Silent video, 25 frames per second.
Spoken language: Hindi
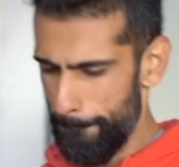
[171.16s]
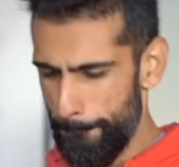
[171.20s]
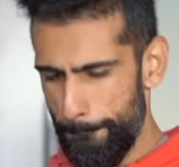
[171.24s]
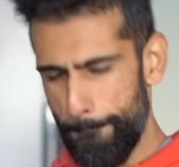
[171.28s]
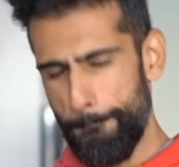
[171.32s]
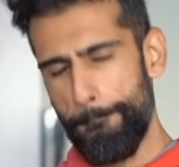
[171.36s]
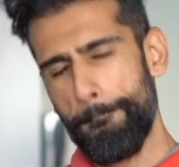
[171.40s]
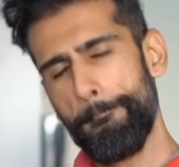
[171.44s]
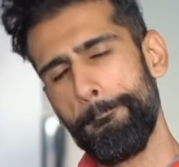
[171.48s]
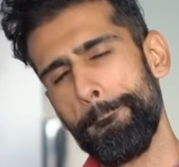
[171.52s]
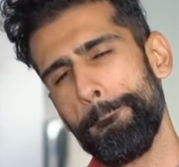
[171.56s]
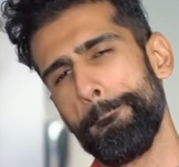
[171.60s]

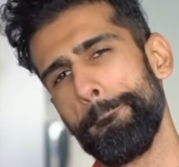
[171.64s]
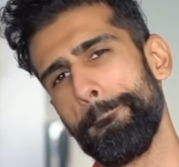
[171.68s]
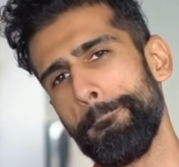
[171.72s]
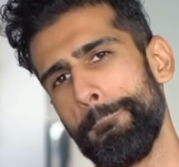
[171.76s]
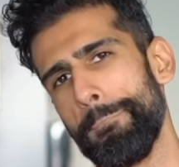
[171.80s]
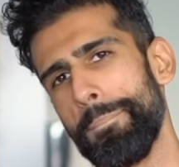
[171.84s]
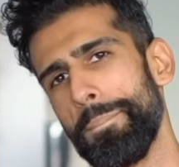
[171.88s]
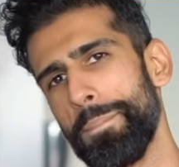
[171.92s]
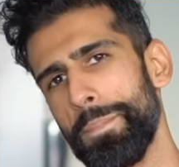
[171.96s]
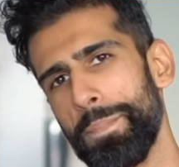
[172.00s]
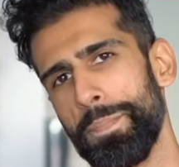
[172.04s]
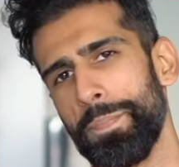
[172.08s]
होंगे
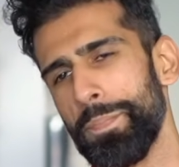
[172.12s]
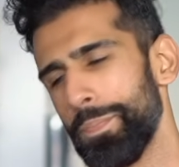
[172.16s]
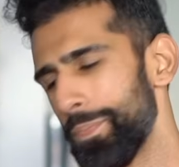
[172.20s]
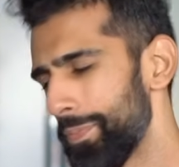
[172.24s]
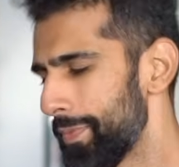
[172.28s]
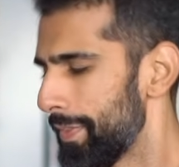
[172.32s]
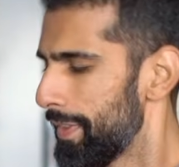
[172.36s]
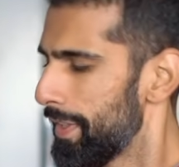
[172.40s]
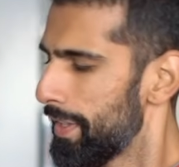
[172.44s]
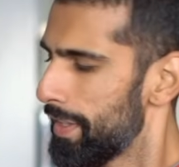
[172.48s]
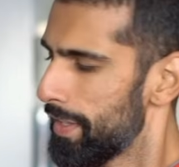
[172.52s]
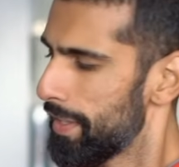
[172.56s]
आपको
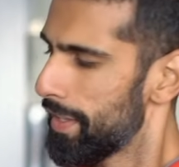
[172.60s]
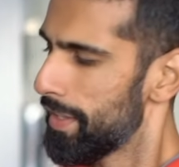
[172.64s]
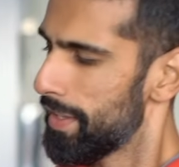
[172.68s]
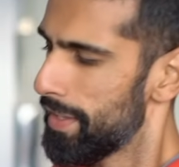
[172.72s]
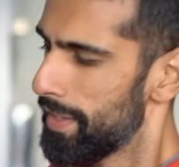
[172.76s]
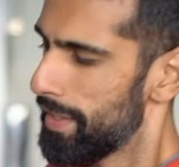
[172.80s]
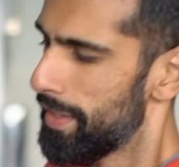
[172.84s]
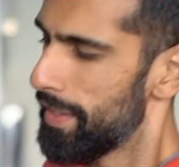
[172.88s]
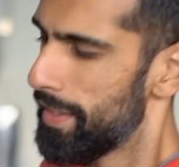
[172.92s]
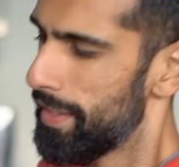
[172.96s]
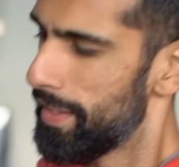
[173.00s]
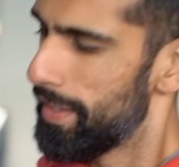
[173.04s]
सेटिस्फैक्शन भी
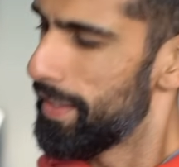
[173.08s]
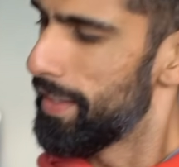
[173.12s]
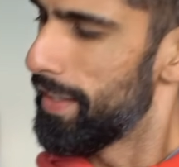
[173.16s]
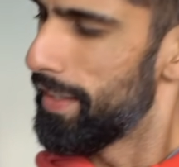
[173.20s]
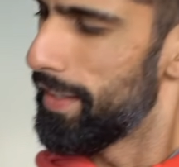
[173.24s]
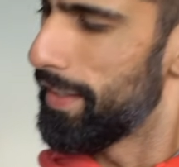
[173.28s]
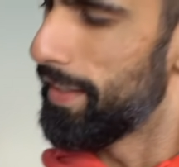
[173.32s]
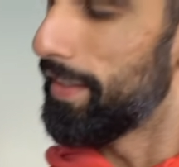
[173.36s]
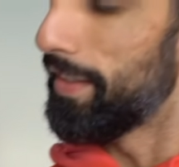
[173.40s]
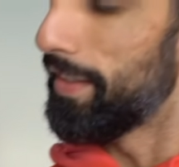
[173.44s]
रहेंगे और आप होली